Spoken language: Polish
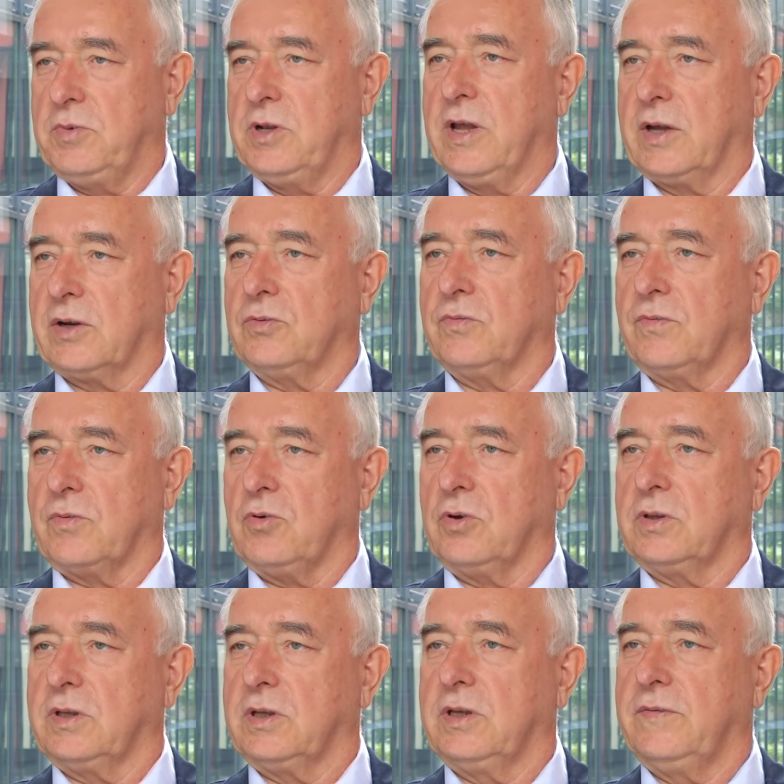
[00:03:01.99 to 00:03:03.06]
miliardów
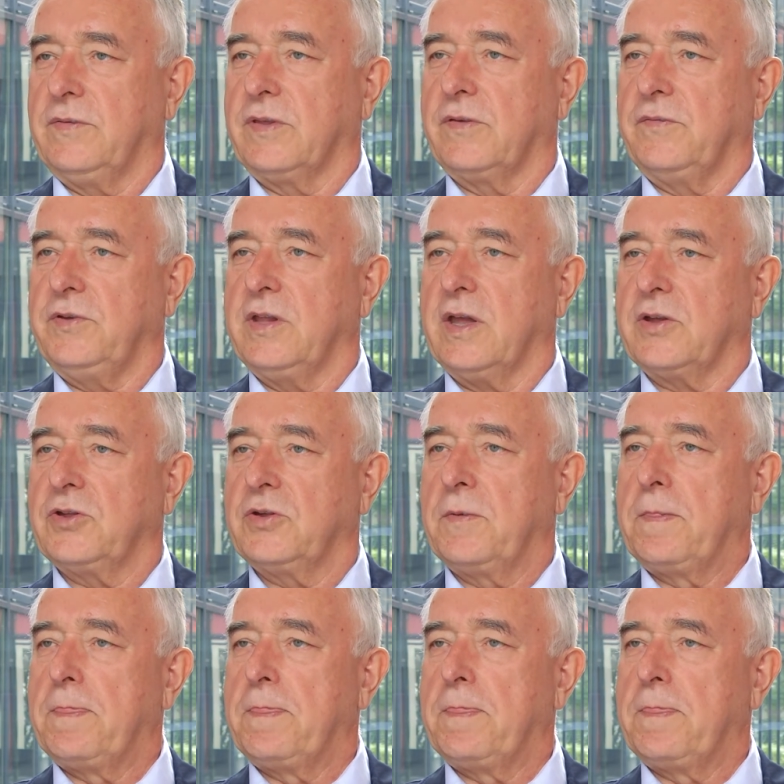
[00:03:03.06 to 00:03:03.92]
złotych. Więc widać,